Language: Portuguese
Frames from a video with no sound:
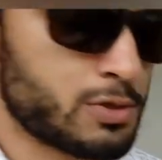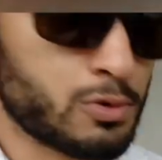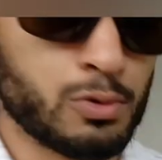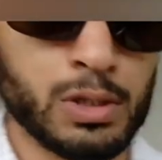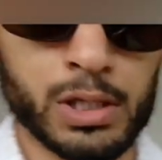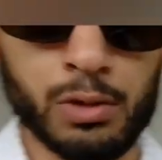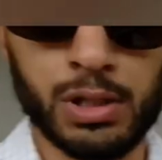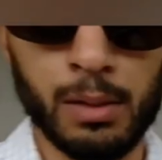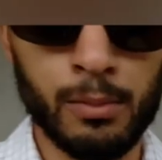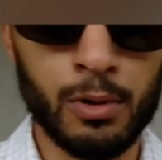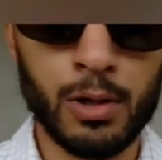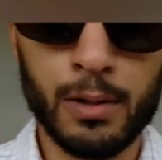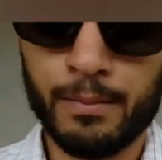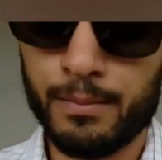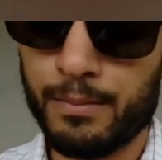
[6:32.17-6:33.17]
bascula aqui o
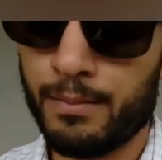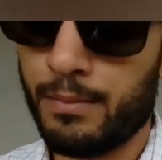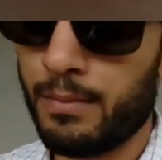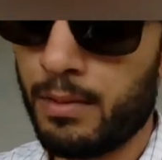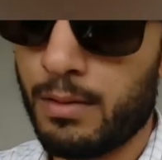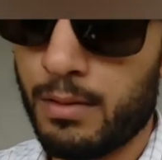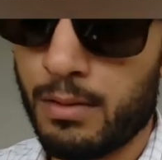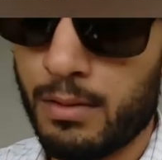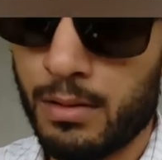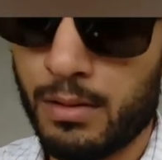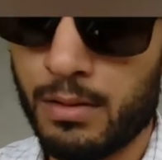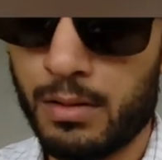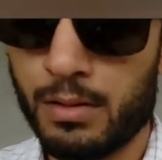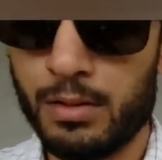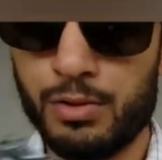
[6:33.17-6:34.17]
tambor,
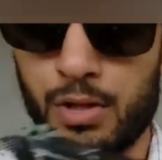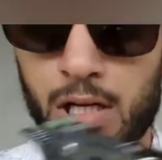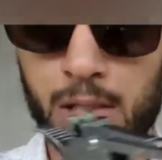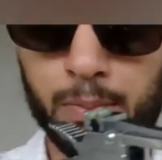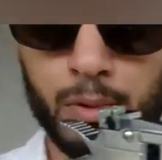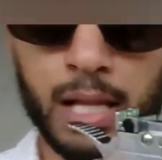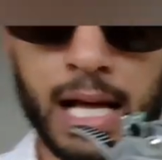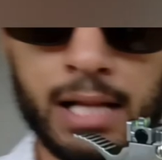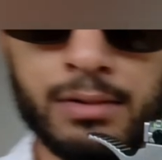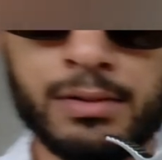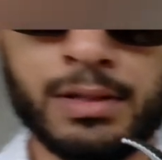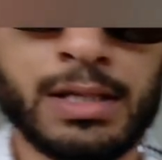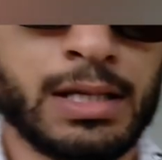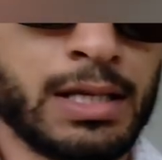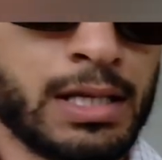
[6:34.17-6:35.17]
joga ele pro
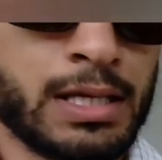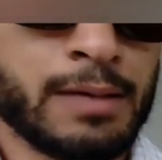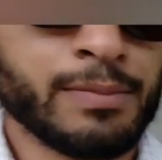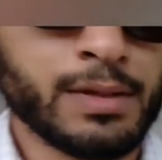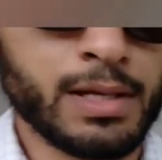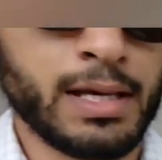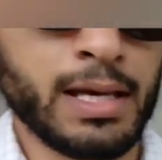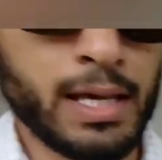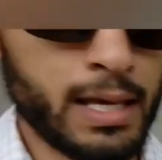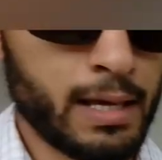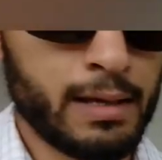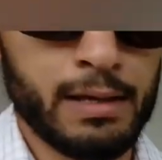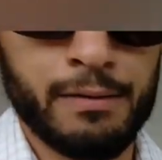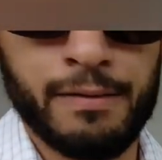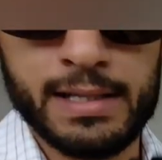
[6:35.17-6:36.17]
lado
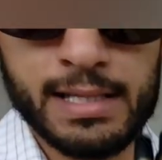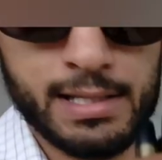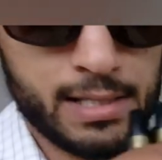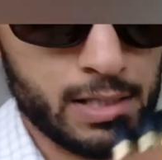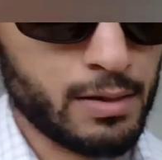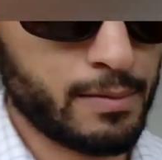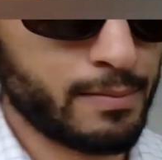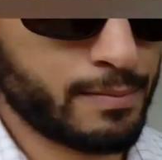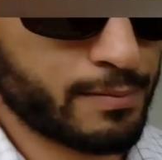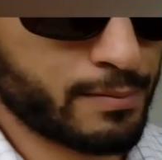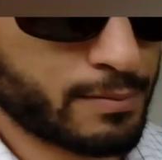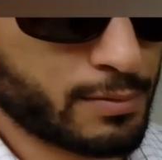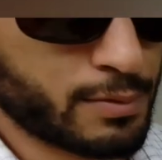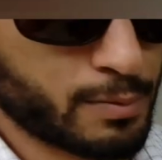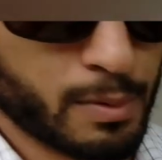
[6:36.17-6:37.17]
é, e faz assim, ó.
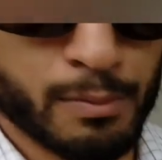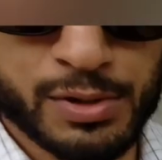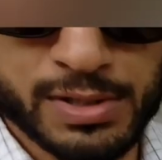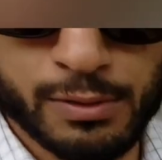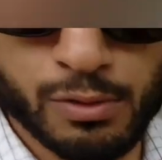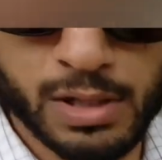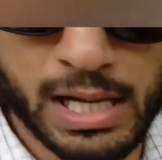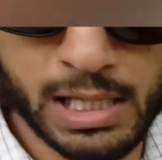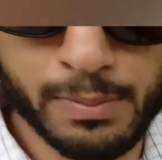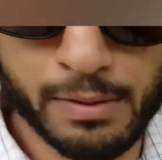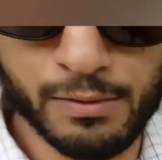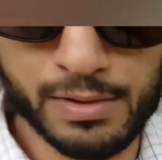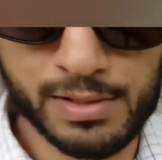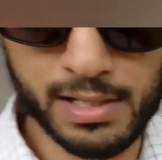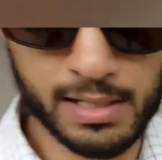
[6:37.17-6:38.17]
Pra mostrar, colocar aqui
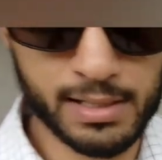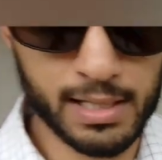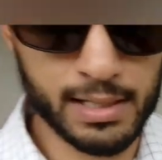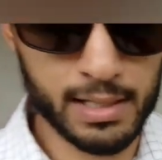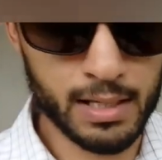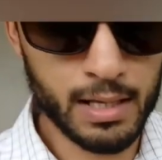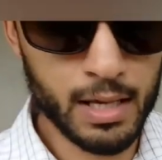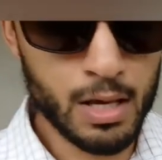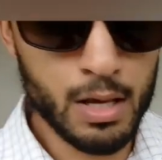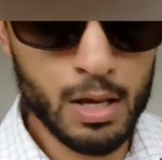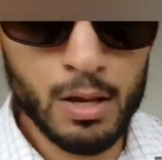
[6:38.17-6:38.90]
para você entender.